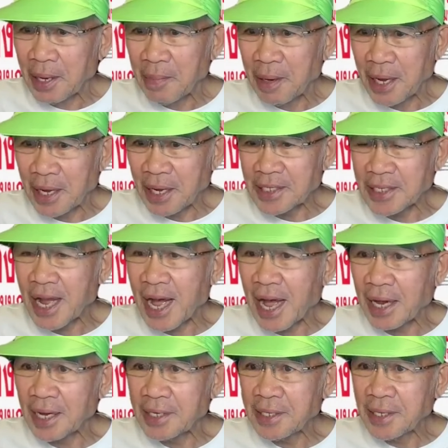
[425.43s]
เป็นเอกสา
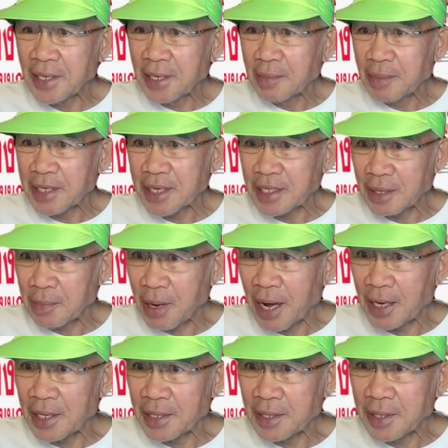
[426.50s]
รประชาสัมพั
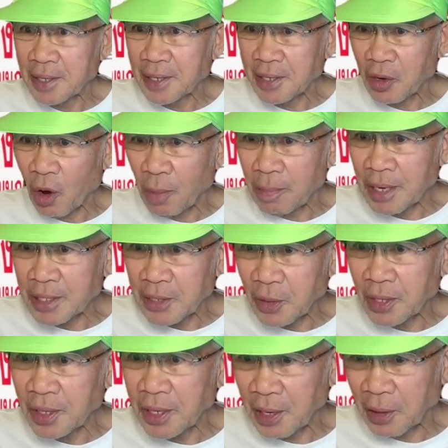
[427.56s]
นธ์ กรอบเบื้อง
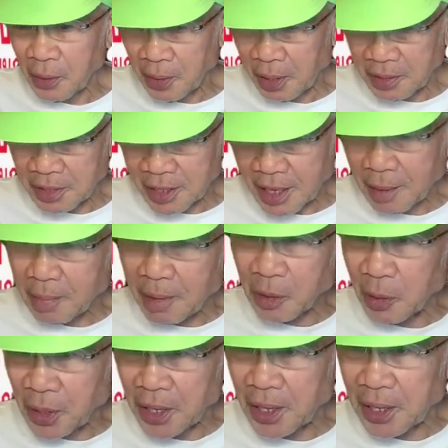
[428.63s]
ต้น เดี๋ยวเราจะกลับมาคุย